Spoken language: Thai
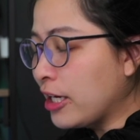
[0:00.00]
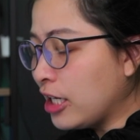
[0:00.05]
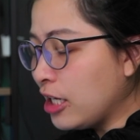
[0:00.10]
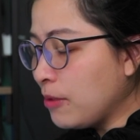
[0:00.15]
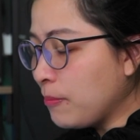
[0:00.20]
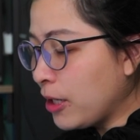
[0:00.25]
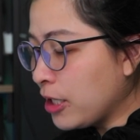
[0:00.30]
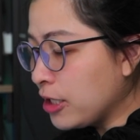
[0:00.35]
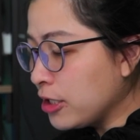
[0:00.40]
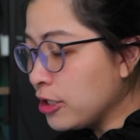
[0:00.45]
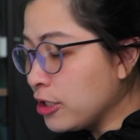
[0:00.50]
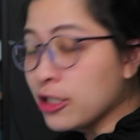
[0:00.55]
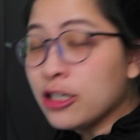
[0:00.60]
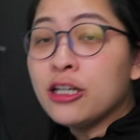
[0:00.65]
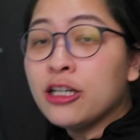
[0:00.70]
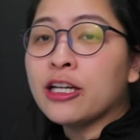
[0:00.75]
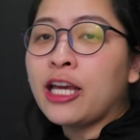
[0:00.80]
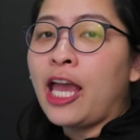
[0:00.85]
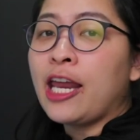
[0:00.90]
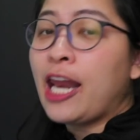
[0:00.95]
ที่มันเยอะ
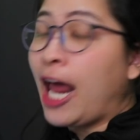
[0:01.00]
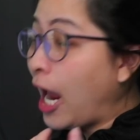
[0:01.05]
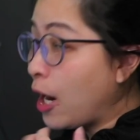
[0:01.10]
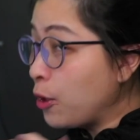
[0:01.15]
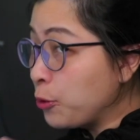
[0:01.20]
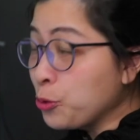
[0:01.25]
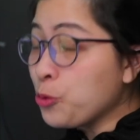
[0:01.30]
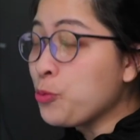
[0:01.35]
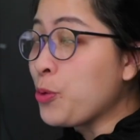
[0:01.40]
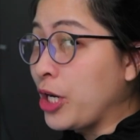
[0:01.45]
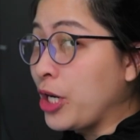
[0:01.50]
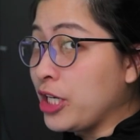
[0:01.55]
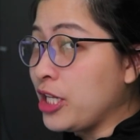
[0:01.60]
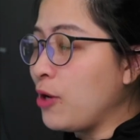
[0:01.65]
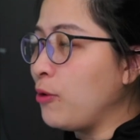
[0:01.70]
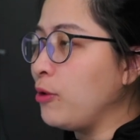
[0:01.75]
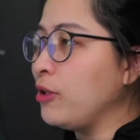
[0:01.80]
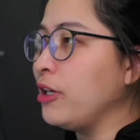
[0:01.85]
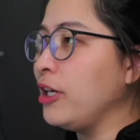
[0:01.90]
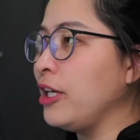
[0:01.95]
แค่ถ่ายรูปอย่างเดีย
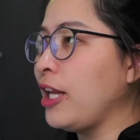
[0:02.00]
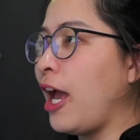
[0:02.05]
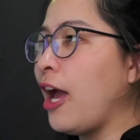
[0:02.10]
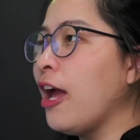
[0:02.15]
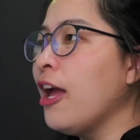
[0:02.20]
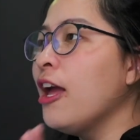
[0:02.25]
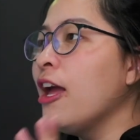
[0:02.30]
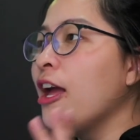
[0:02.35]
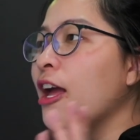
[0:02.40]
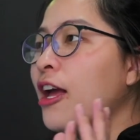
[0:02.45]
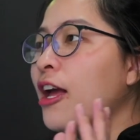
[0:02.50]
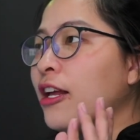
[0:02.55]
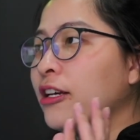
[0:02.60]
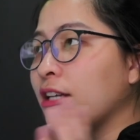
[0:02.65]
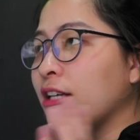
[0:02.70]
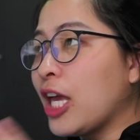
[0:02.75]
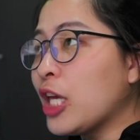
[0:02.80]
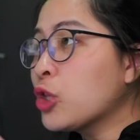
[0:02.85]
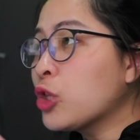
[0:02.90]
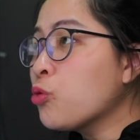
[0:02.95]
วเลยเนี่ย
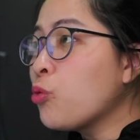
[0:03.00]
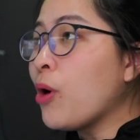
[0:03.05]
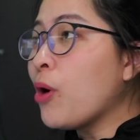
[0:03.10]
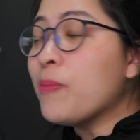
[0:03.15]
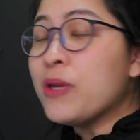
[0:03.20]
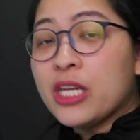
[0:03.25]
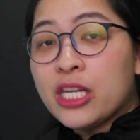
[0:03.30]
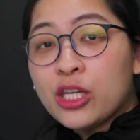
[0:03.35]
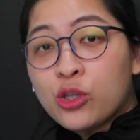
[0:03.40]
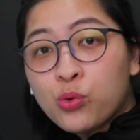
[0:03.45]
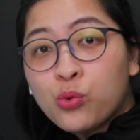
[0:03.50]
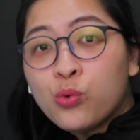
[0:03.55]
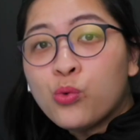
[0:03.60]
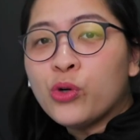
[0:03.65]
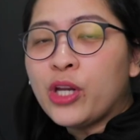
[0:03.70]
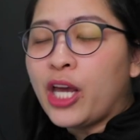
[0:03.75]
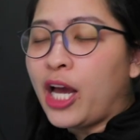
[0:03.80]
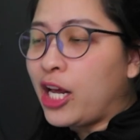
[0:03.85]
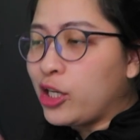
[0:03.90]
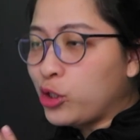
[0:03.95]
ในตัวมินิทู
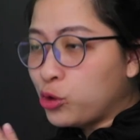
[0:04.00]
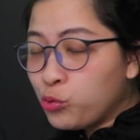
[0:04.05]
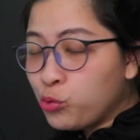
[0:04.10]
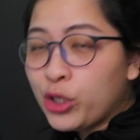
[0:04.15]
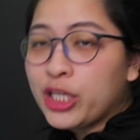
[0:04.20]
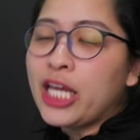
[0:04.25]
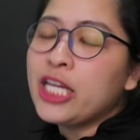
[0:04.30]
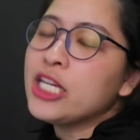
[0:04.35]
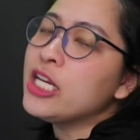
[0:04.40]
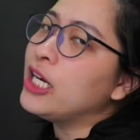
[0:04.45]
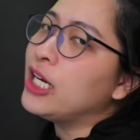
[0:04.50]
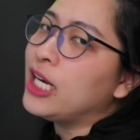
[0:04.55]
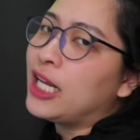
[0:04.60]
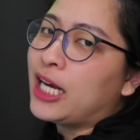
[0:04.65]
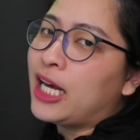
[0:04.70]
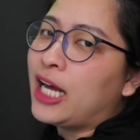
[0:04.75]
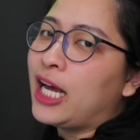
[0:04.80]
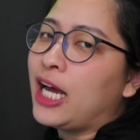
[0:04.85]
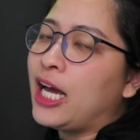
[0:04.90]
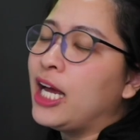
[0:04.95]
เนี่ยค่ะช่วยได้เยอะแล้
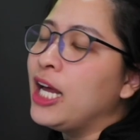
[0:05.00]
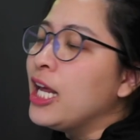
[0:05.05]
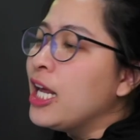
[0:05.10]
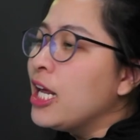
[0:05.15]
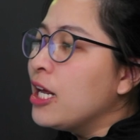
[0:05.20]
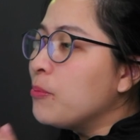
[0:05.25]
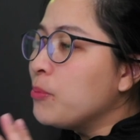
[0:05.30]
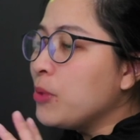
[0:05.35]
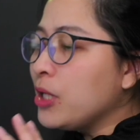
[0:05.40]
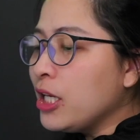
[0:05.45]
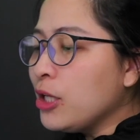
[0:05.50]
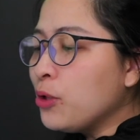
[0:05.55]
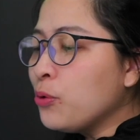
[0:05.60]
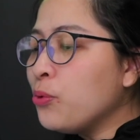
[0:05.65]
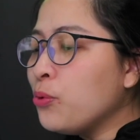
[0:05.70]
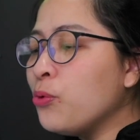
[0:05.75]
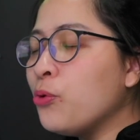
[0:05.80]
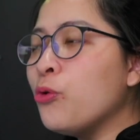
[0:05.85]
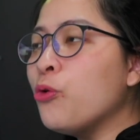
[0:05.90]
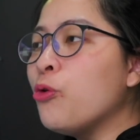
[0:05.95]
วค่ะมินิ
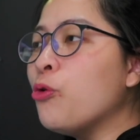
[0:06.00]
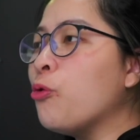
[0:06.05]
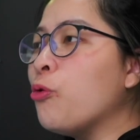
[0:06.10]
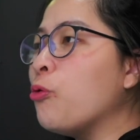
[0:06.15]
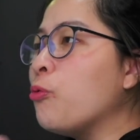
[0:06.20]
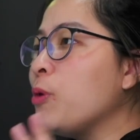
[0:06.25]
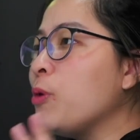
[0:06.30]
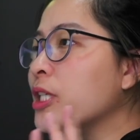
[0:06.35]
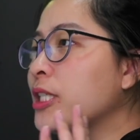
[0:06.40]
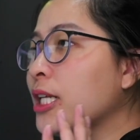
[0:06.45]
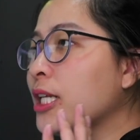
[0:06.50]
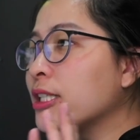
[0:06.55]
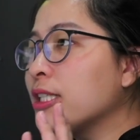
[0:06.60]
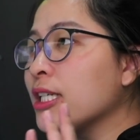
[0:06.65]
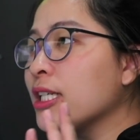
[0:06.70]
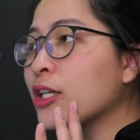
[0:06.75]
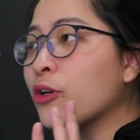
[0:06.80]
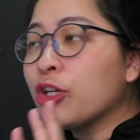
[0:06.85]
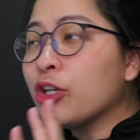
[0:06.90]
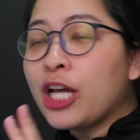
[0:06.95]
ทูมีเซ็นเซอ
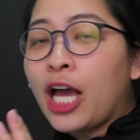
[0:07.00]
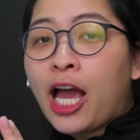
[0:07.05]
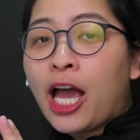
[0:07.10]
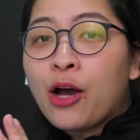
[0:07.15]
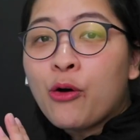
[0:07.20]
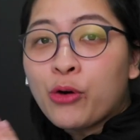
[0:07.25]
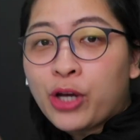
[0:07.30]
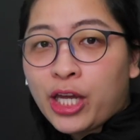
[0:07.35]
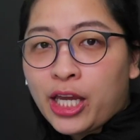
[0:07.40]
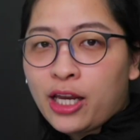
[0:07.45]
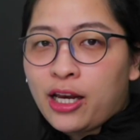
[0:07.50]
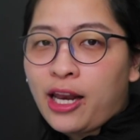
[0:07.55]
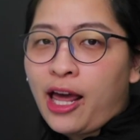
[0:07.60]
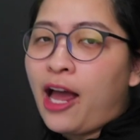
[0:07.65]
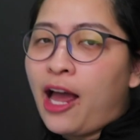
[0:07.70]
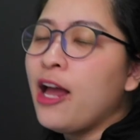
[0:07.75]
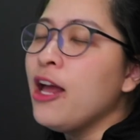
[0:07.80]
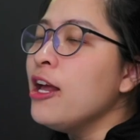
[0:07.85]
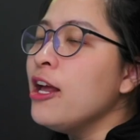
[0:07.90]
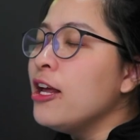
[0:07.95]
ร์ค่อนข้างโอเคละ
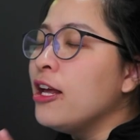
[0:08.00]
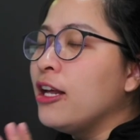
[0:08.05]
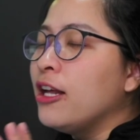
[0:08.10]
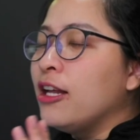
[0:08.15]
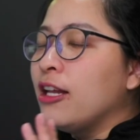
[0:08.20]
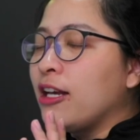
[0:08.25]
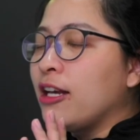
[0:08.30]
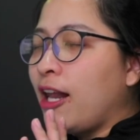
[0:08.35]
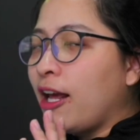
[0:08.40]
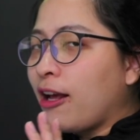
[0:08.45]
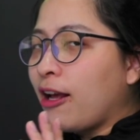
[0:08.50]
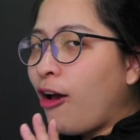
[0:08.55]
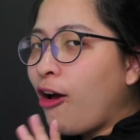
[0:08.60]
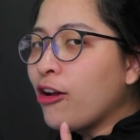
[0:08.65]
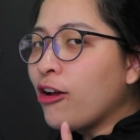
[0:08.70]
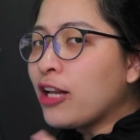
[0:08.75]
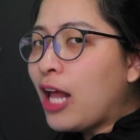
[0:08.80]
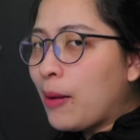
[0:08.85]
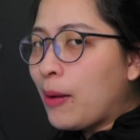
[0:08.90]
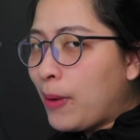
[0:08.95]
แล้วก็
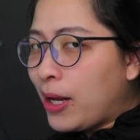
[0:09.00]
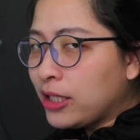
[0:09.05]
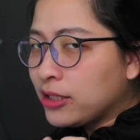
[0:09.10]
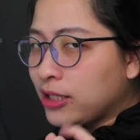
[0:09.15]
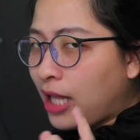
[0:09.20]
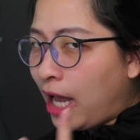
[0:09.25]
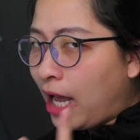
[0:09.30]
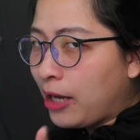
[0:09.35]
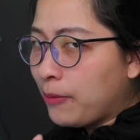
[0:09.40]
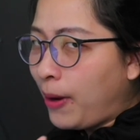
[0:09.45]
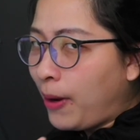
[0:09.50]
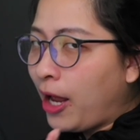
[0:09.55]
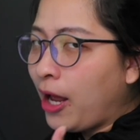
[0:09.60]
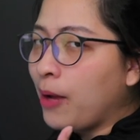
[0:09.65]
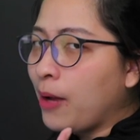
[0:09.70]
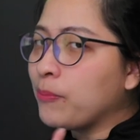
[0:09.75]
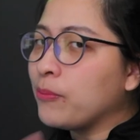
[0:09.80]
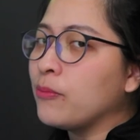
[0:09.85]
สามารถถ่ายภาพ